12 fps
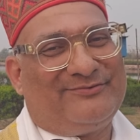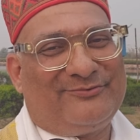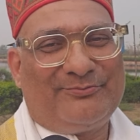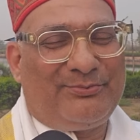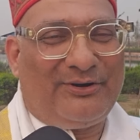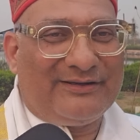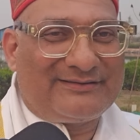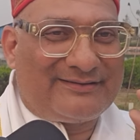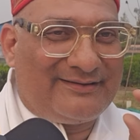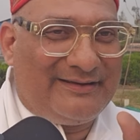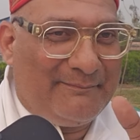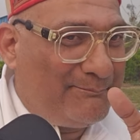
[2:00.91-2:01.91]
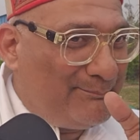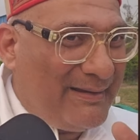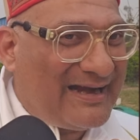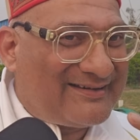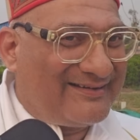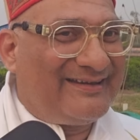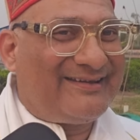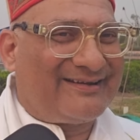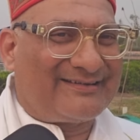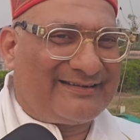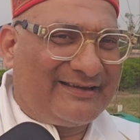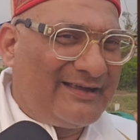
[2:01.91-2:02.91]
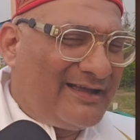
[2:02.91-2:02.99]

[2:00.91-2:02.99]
वो बहुत इम्पैक्ट नहीं करते